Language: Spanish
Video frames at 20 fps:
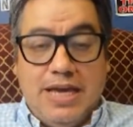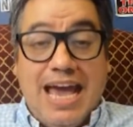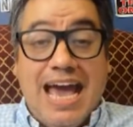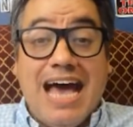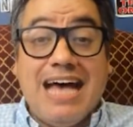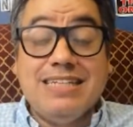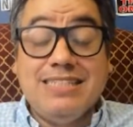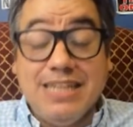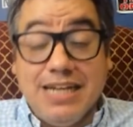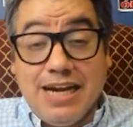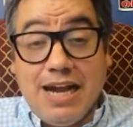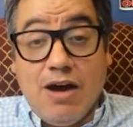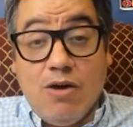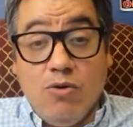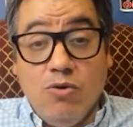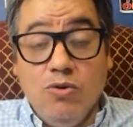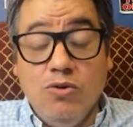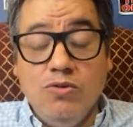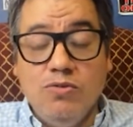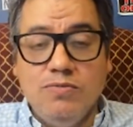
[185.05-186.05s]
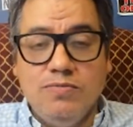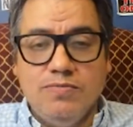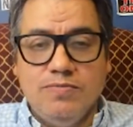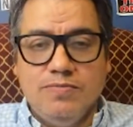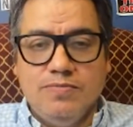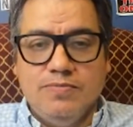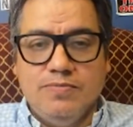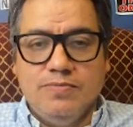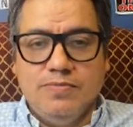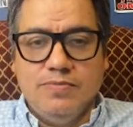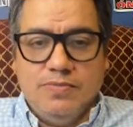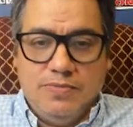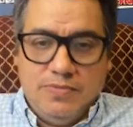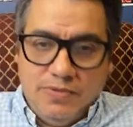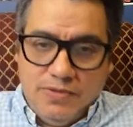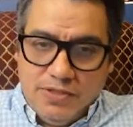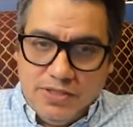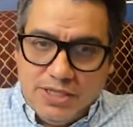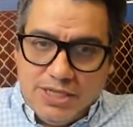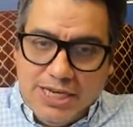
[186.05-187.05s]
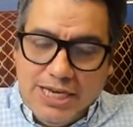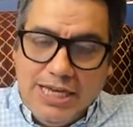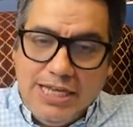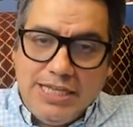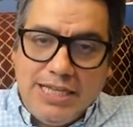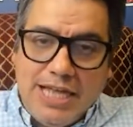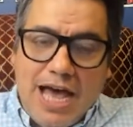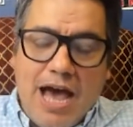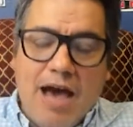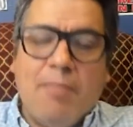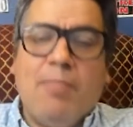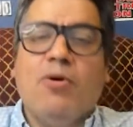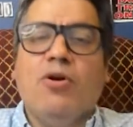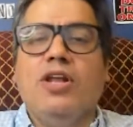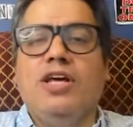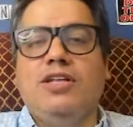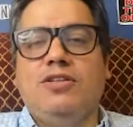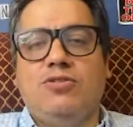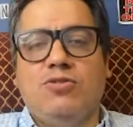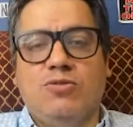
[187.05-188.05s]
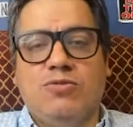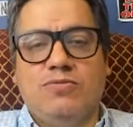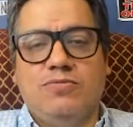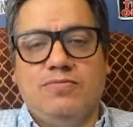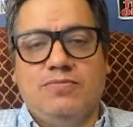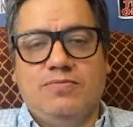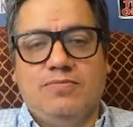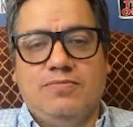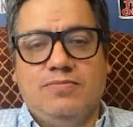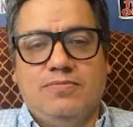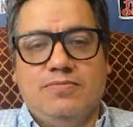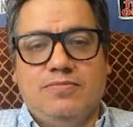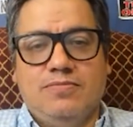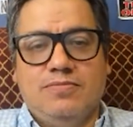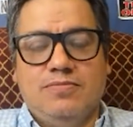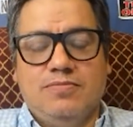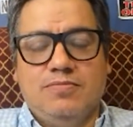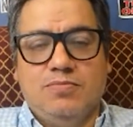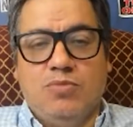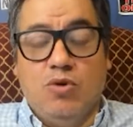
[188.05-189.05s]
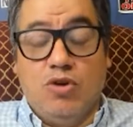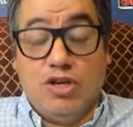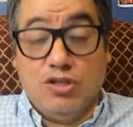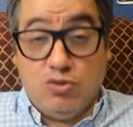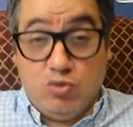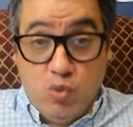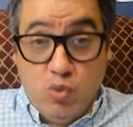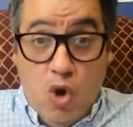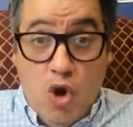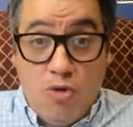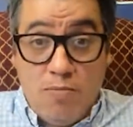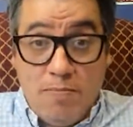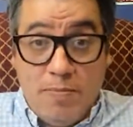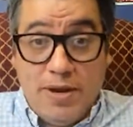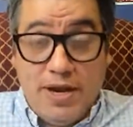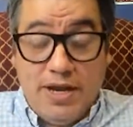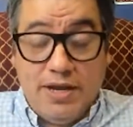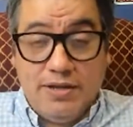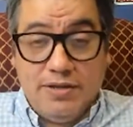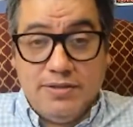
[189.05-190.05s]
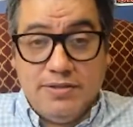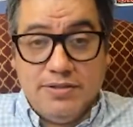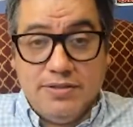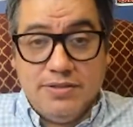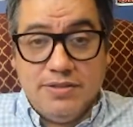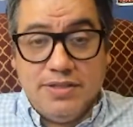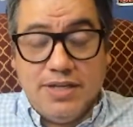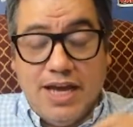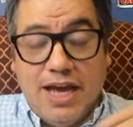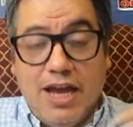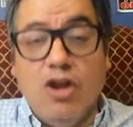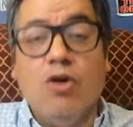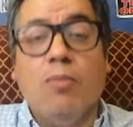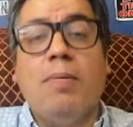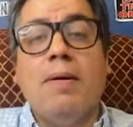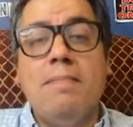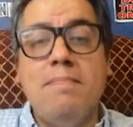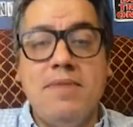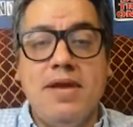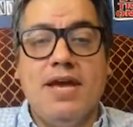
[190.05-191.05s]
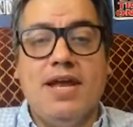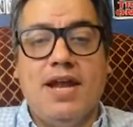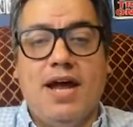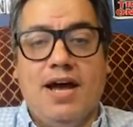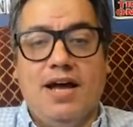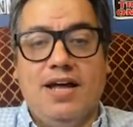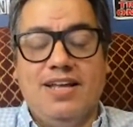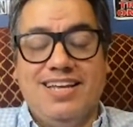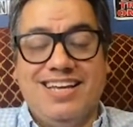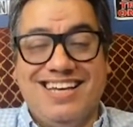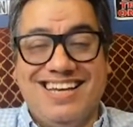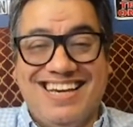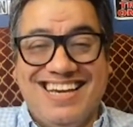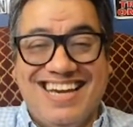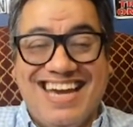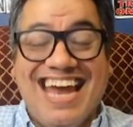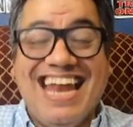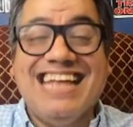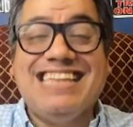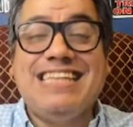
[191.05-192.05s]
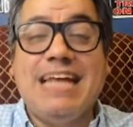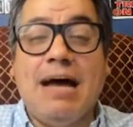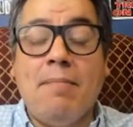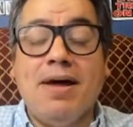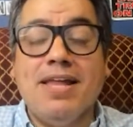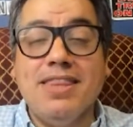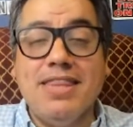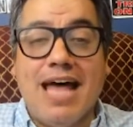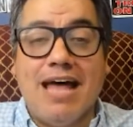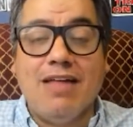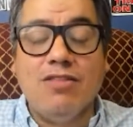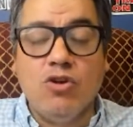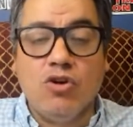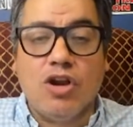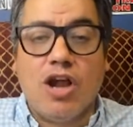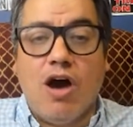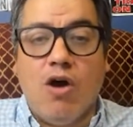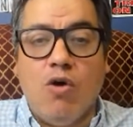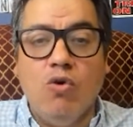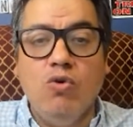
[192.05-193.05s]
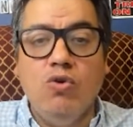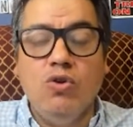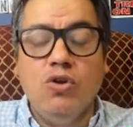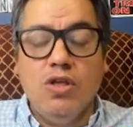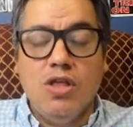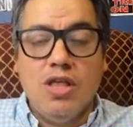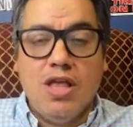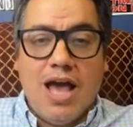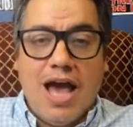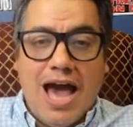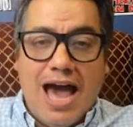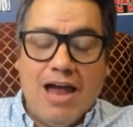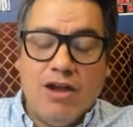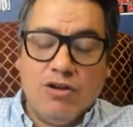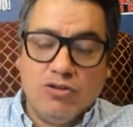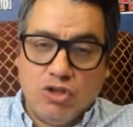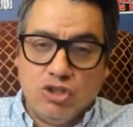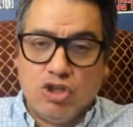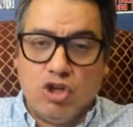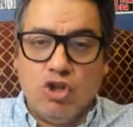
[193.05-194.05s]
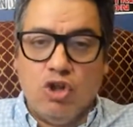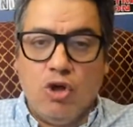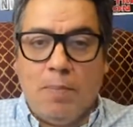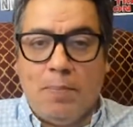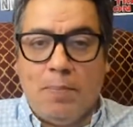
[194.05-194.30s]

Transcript: ¿Qué hace Raúl? Quita a Polito porque su hombre es López Miera. ¿Qué le está mandando Raúl a los otros